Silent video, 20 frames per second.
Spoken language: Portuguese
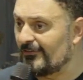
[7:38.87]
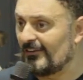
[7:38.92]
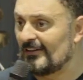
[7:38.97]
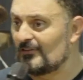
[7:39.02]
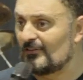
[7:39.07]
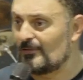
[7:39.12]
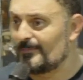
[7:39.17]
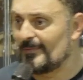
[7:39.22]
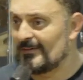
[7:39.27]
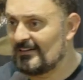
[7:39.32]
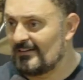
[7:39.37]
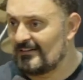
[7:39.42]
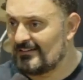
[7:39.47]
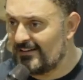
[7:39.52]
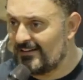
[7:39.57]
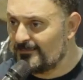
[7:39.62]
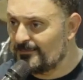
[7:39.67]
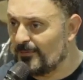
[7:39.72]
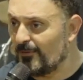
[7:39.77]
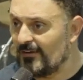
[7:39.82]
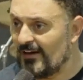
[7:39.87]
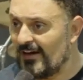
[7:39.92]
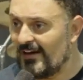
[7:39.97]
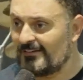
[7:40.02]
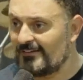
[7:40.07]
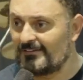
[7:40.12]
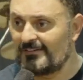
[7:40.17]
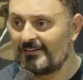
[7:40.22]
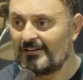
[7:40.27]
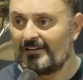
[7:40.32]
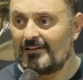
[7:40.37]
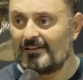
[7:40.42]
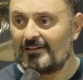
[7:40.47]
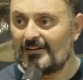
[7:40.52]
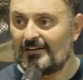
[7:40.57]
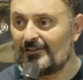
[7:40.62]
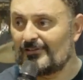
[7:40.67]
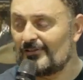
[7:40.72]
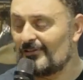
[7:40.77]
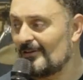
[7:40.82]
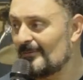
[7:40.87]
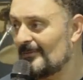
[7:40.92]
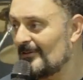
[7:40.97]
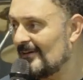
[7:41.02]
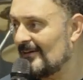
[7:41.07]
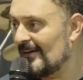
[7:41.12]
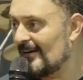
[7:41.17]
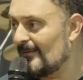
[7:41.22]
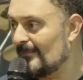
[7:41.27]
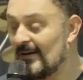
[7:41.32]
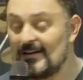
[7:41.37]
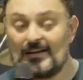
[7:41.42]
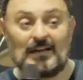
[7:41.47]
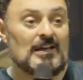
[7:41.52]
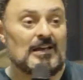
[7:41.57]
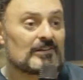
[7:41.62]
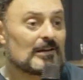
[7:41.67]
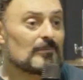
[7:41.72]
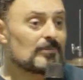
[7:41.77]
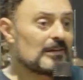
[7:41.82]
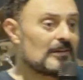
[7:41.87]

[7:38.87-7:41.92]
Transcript: falando sobre paternidade, empolgado, e eles não sabiam quem era pai. Sabe o